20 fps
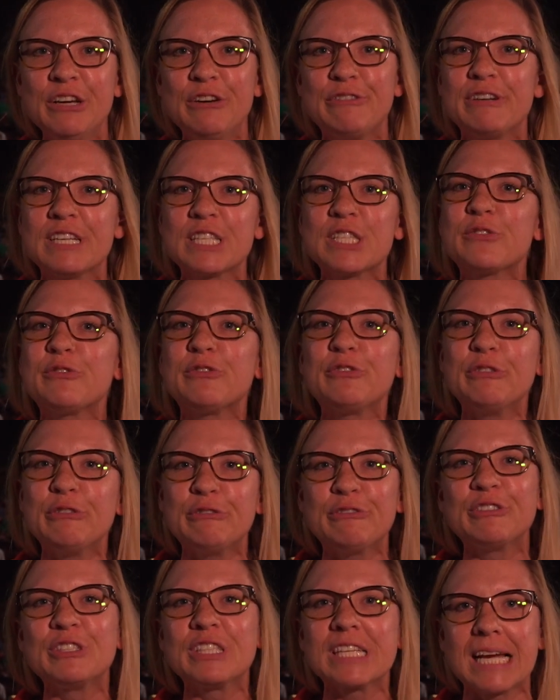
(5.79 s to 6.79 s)
Fast
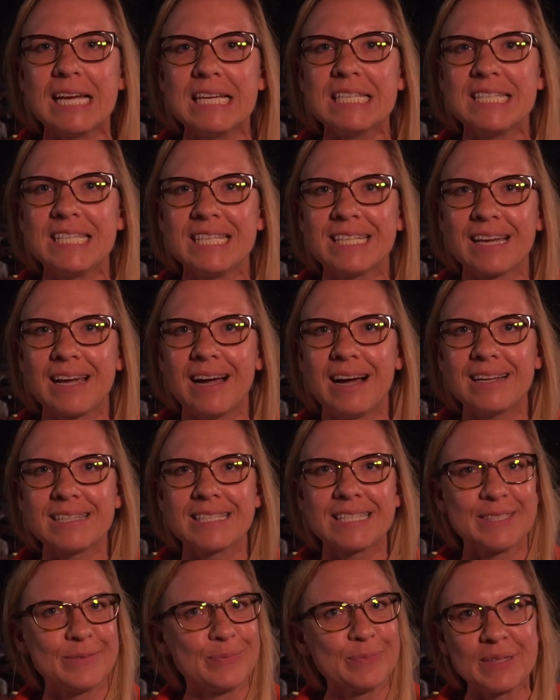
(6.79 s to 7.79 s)
35 Grad,
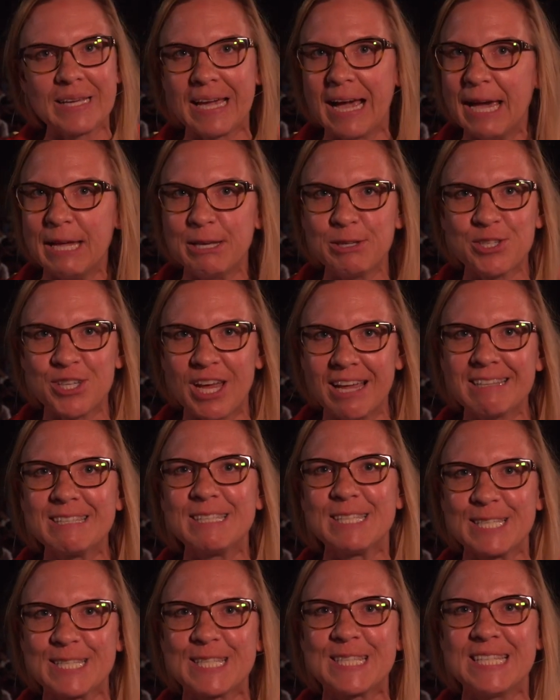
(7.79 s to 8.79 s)
kein Schatten,
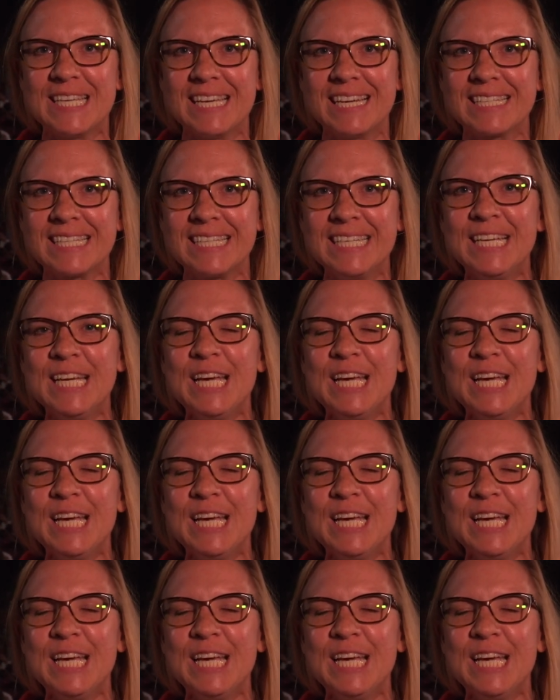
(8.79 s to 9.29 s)
das zehrt.